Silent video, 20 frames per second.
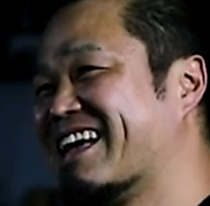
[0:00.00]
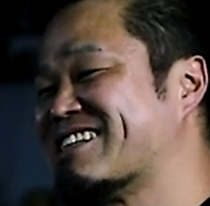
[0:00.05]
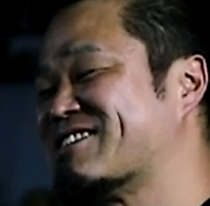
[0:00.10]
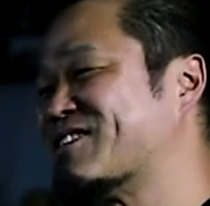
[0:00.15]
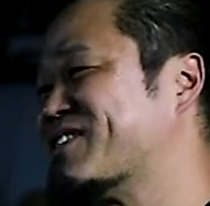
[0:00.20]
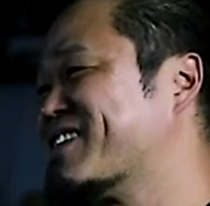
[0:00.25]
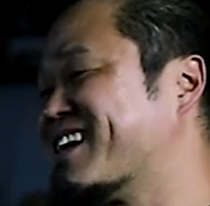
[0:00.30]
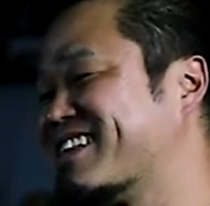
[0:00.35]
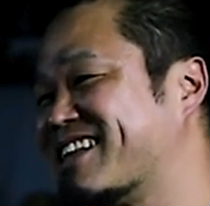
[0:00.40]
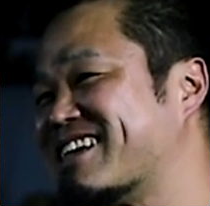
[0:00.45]

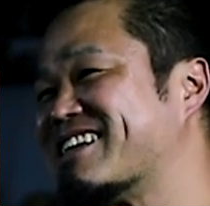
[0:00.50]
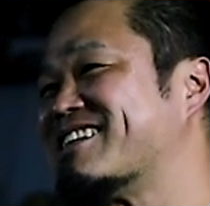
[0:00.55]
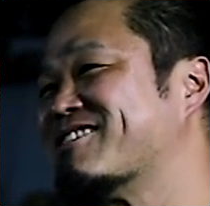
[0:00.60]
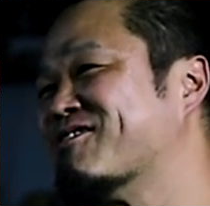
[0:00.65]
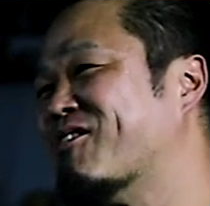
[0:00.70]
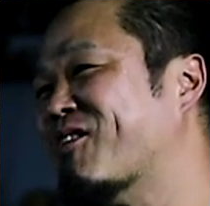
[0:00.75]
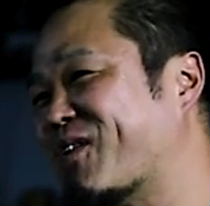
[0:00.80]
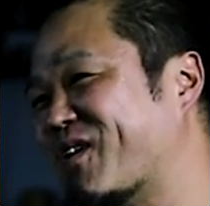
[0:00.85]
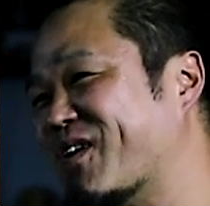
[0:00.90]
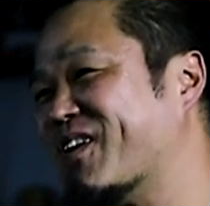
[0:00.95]
それがねいい
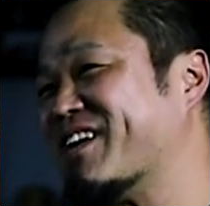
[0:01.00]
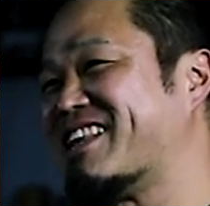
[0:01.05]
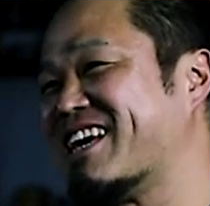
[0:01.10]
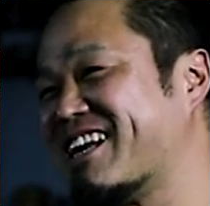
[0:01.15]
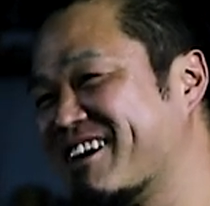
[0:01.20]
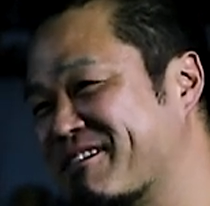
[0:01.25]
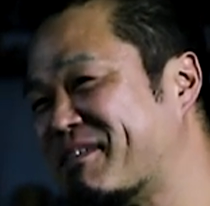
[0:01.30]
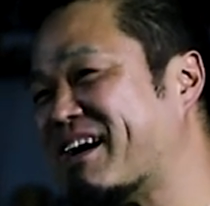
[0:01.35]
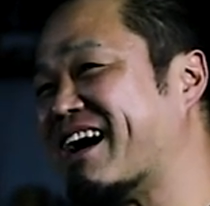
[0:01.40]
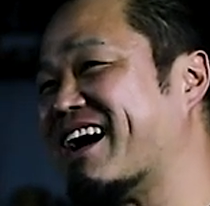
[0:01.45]
方向へ出
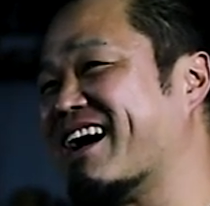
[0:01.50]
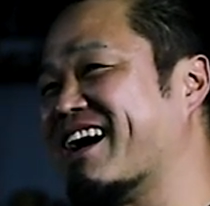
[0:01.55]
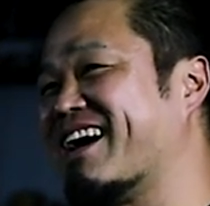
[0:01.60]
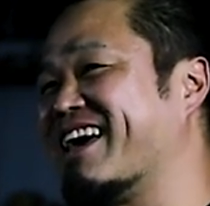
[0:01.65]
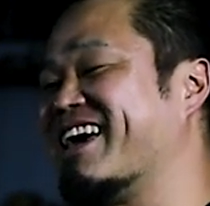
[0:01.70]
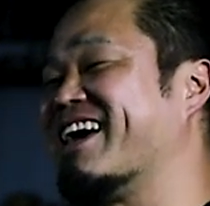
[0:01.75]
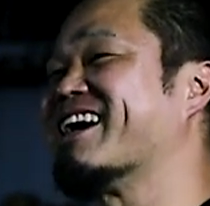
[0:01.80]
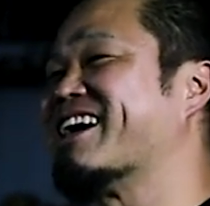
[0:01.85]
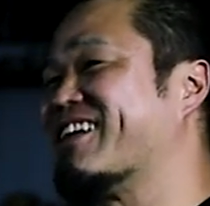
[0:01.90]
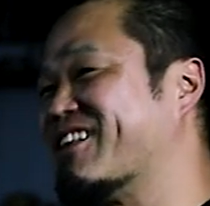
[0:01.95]
れば
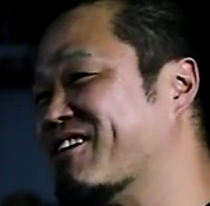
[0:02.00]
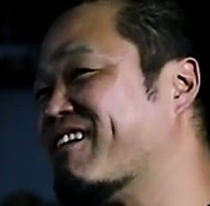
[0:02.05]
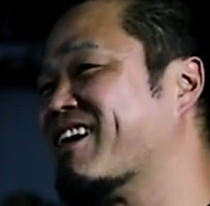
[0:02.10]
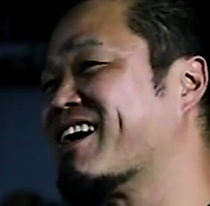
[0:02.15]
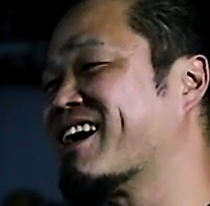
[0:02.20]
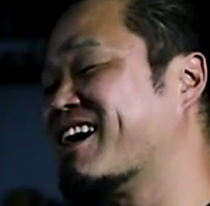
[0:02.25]
ええけど、